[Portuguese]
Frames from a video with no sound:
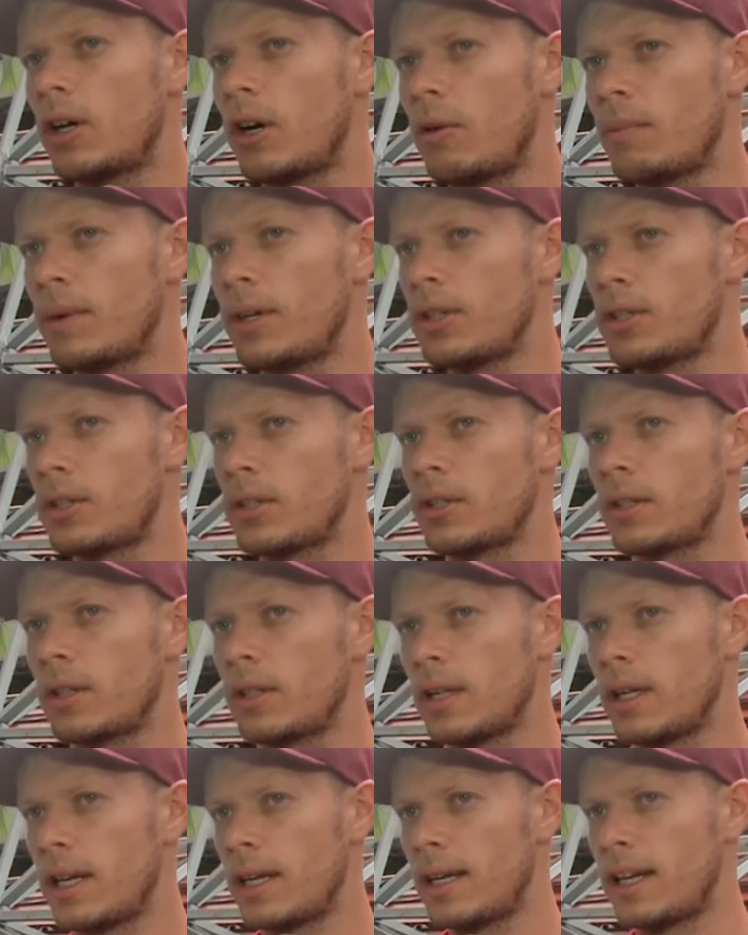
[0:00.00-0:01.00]
realmente
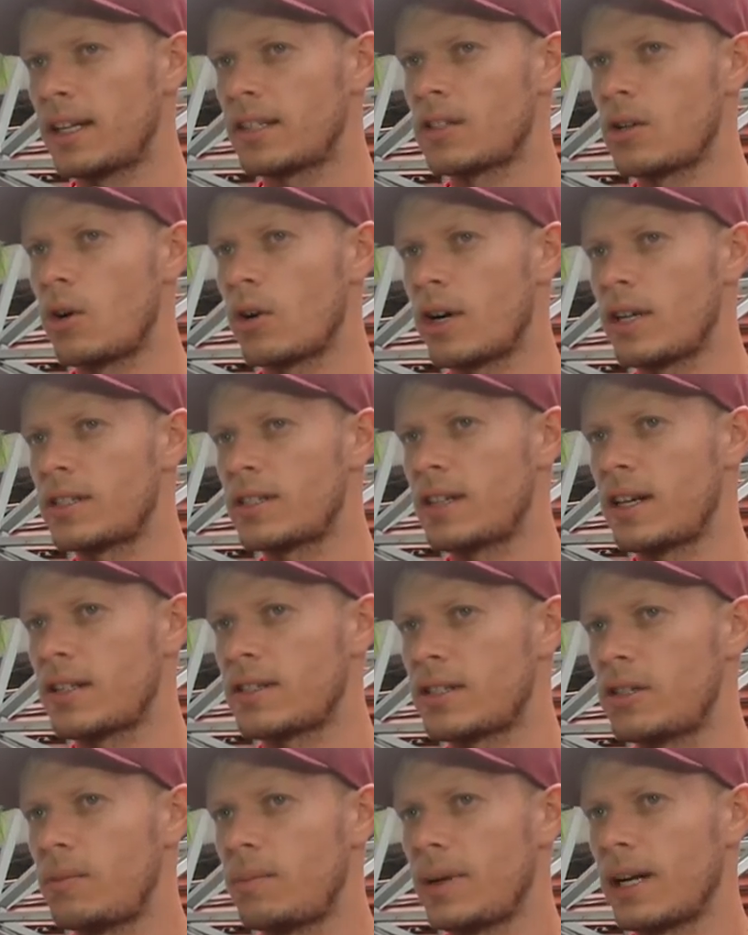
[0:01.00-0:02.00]
nessa
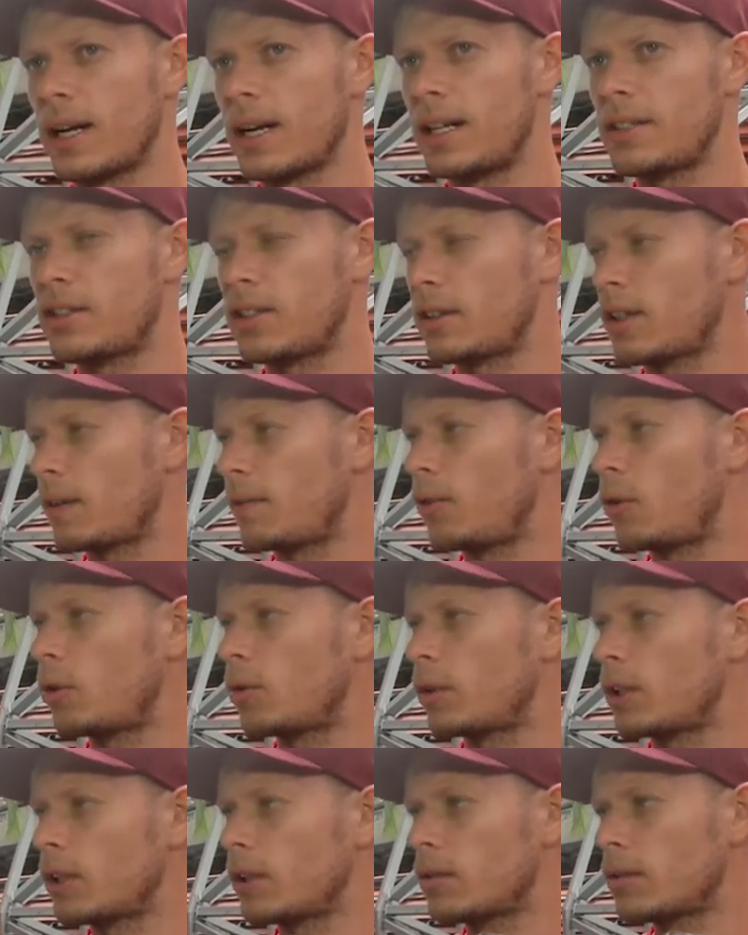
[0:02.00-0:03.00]
organização para cada dia estar tá
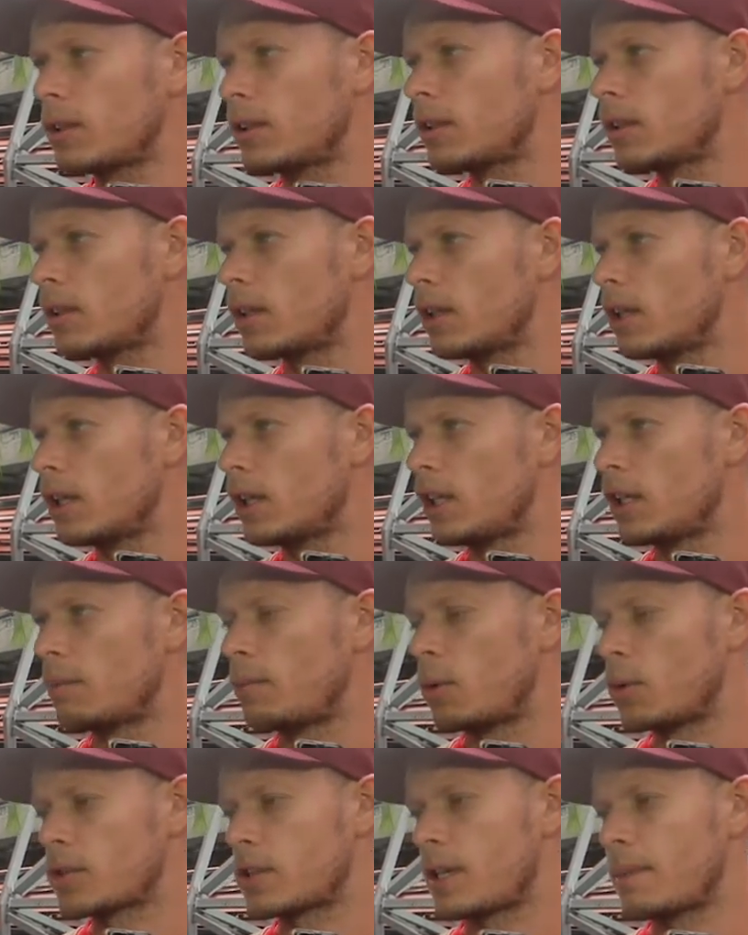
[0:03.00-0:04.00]
evoluindo e em
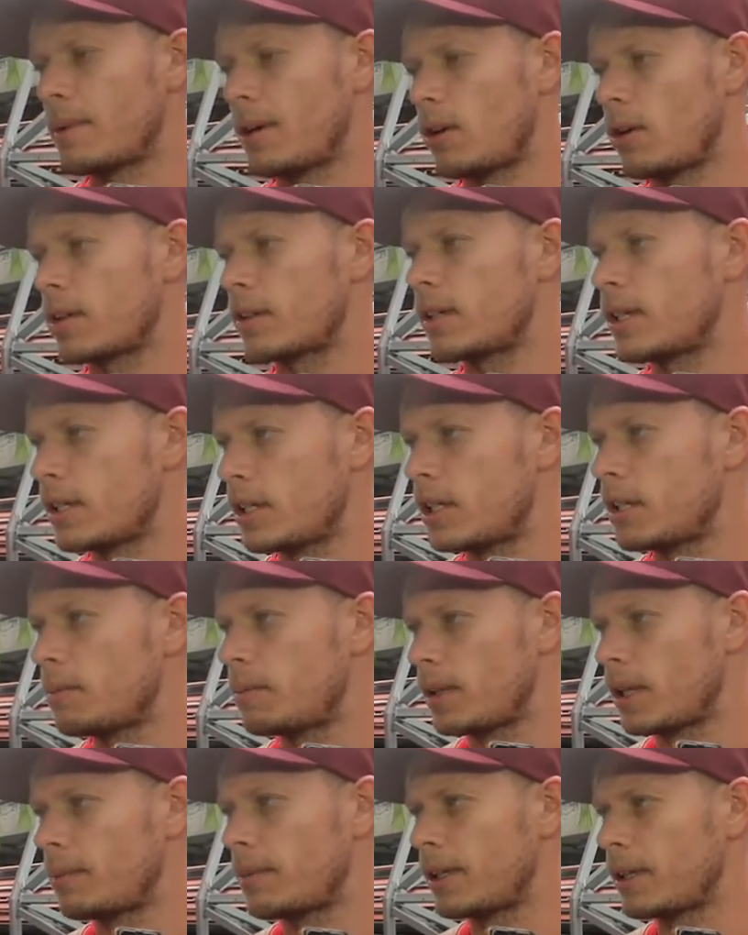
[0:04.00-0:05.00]
busca da melhora da
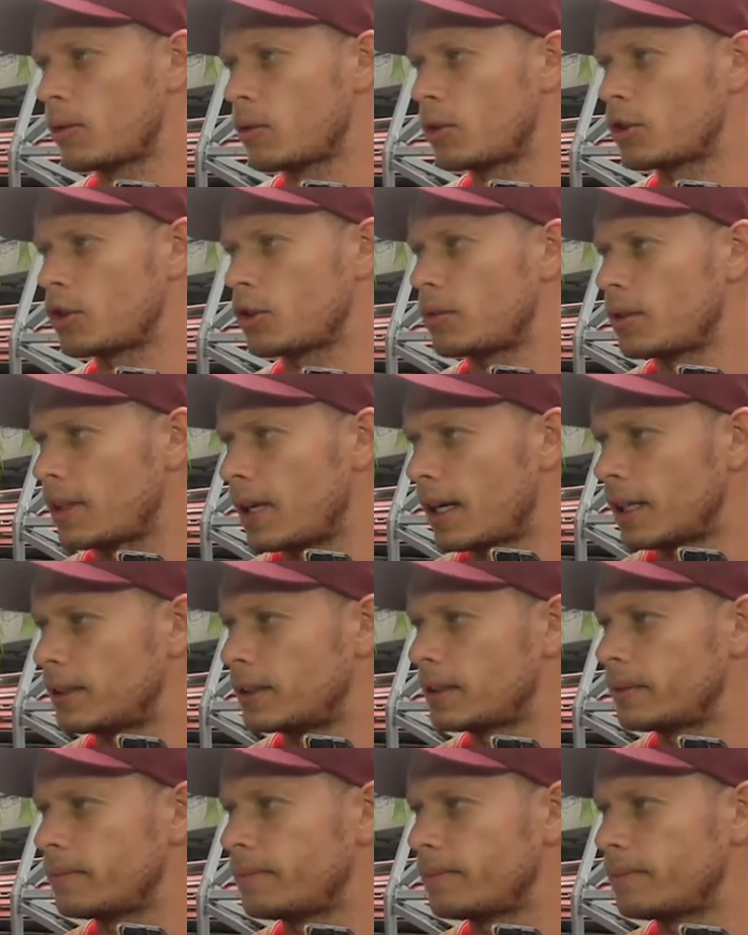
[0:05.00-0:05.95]
equipe também, continuidade.